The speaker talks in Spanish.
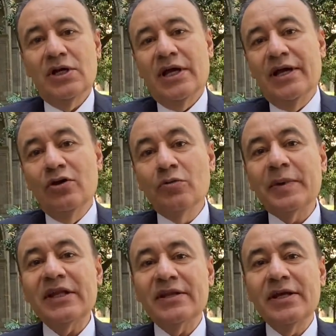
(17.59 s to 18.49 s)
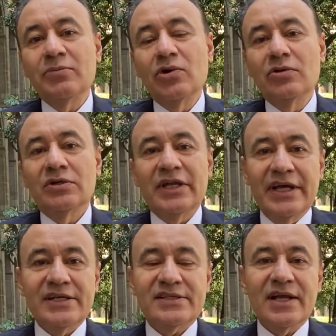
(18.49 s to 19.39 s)
El objetivo de
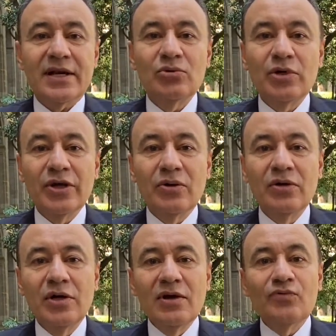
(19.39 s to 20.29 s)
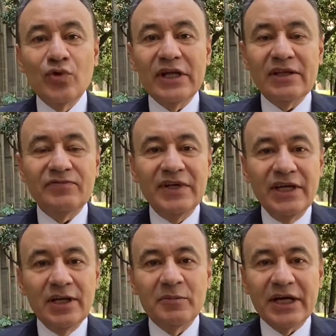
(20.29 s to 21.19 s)
esta reunión fue
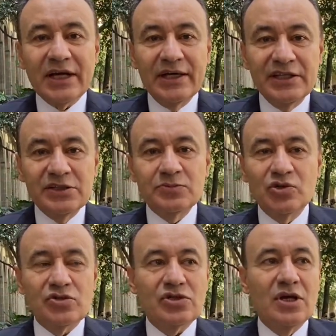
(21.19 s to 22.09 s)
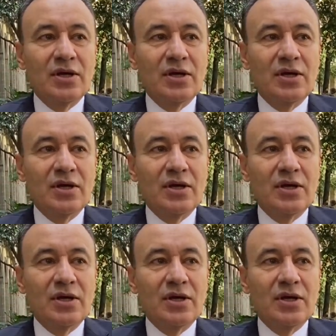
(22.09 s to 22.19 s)
definir mecanismos